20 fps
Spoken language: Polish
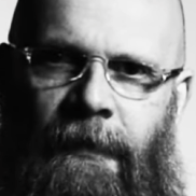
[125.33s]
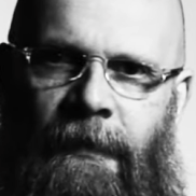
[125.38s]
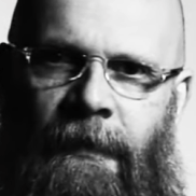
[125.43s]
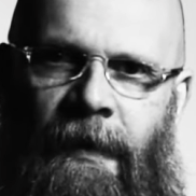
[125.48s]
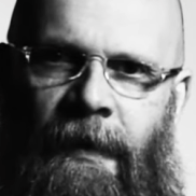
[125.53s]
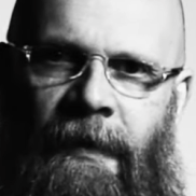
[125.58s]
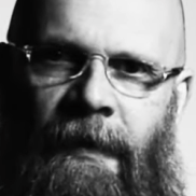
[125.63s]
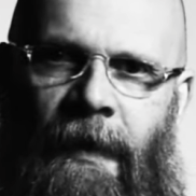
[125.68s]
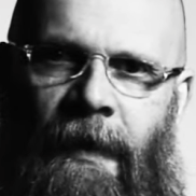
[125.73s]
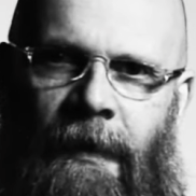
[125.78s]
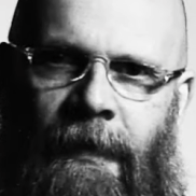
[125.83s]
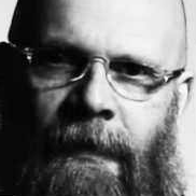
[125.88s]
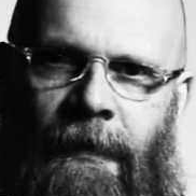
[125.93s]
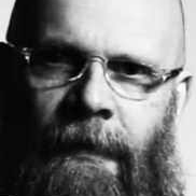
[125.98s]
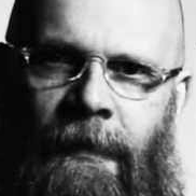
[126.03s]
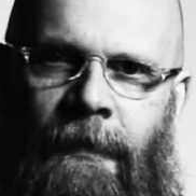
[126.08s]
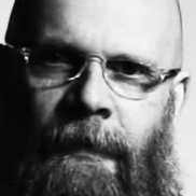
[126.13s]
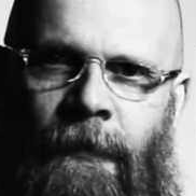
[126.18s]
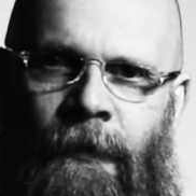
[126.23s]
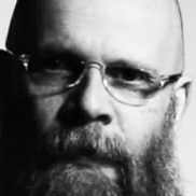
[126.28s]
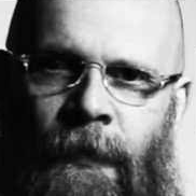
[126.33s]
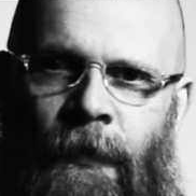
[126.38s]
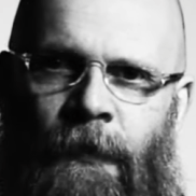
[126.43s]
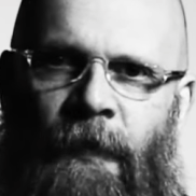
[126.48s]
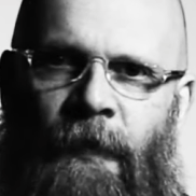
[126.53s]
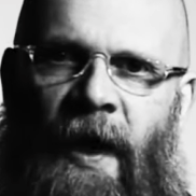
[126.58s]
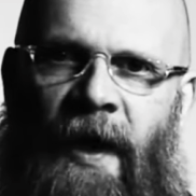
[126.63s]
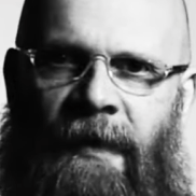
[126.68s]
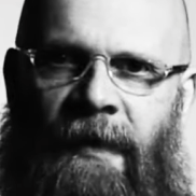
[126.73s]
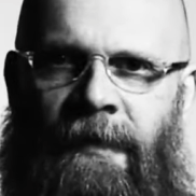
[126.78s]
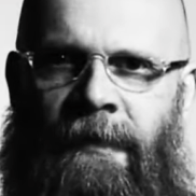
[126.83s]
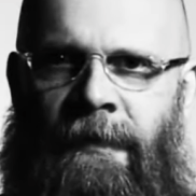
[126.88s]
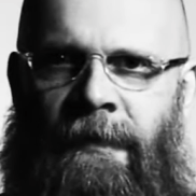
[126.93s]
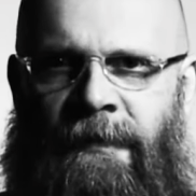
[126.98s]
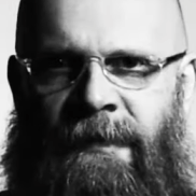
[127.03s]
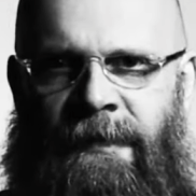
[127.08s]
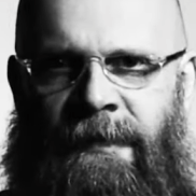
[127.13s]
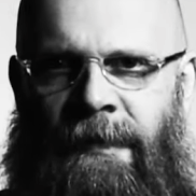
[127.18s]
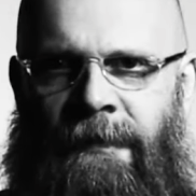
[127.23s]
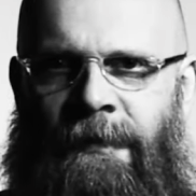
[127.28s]
e, kanale YouTube, ale
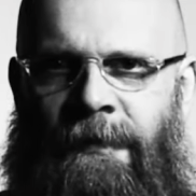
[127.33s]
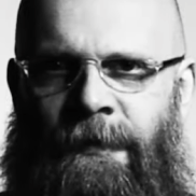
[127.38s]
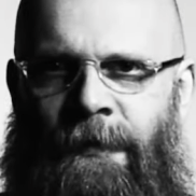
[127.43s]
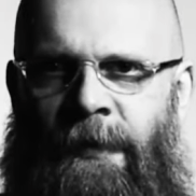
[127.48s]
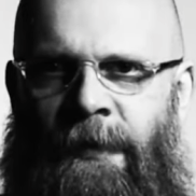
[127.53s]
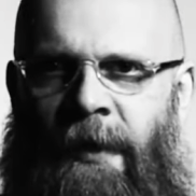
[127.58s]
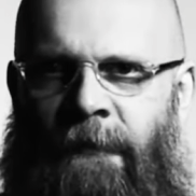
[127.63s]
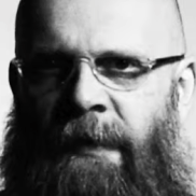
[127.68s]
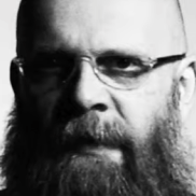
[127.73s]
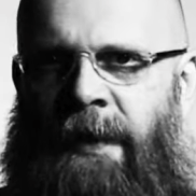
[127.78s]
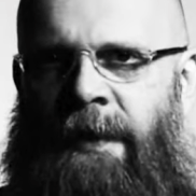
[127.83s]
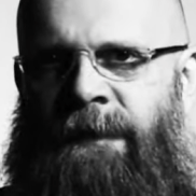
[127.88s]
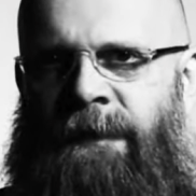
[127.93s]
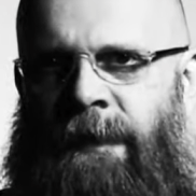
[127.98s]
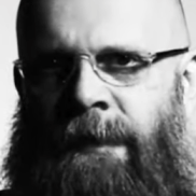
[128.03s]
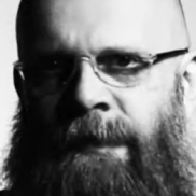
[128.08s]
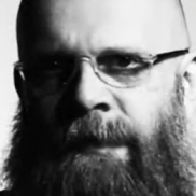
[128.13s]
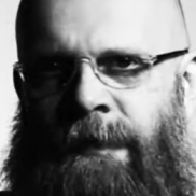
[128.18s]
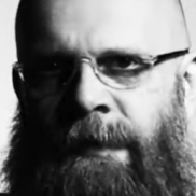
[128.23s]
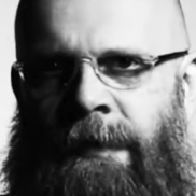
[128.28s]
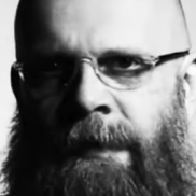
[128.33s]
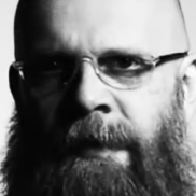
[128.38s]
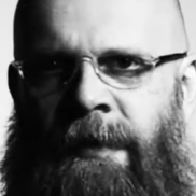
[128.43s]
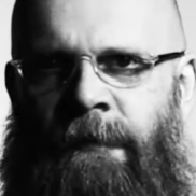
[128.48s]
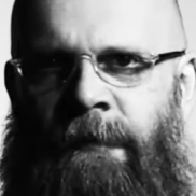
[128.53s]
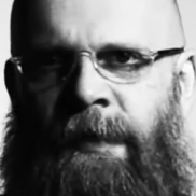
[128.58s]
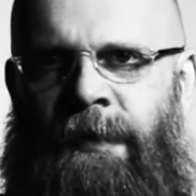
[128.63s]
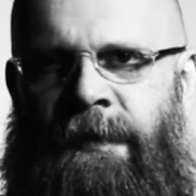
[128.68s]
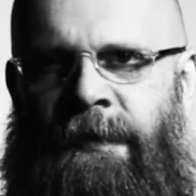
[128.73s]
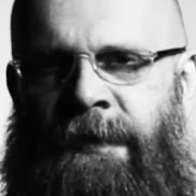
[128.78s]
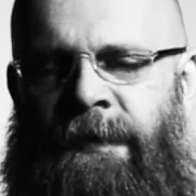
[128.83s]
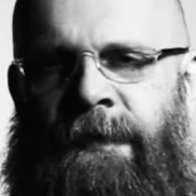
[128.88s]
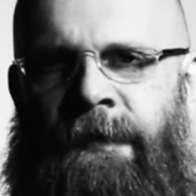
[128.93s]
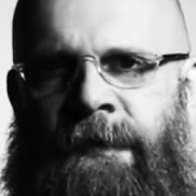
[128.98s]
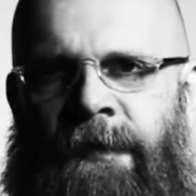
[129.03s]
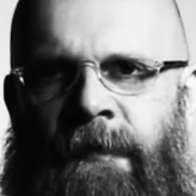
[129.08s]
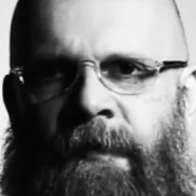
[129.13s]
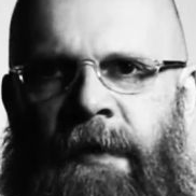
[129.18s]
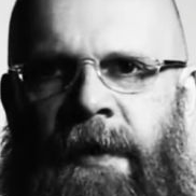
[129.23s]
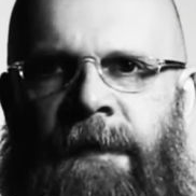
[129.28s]
zasadniczo dla parafian, czyli link będzie na
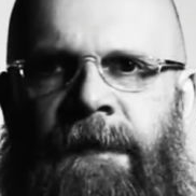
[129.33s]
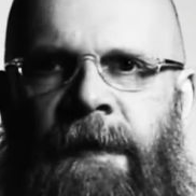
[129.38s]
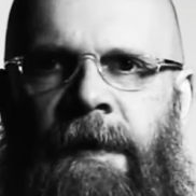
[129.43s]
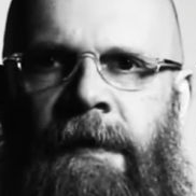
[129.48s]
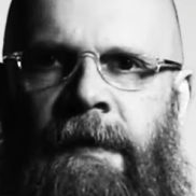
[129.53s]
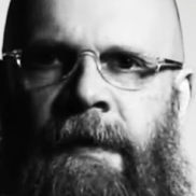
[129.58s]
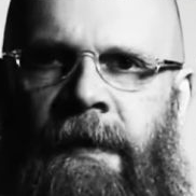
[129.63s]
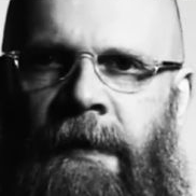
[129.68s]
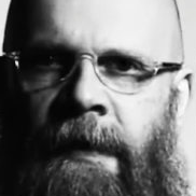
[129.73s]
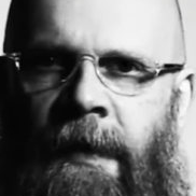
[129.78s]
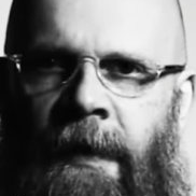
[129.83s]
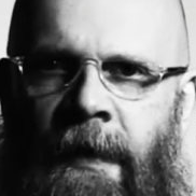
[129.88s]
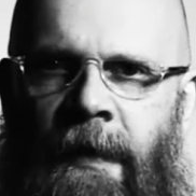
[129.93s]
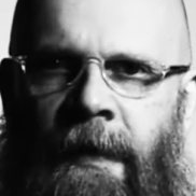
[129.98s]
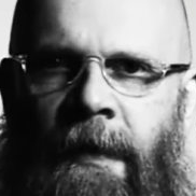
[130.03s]
stronie parafialnej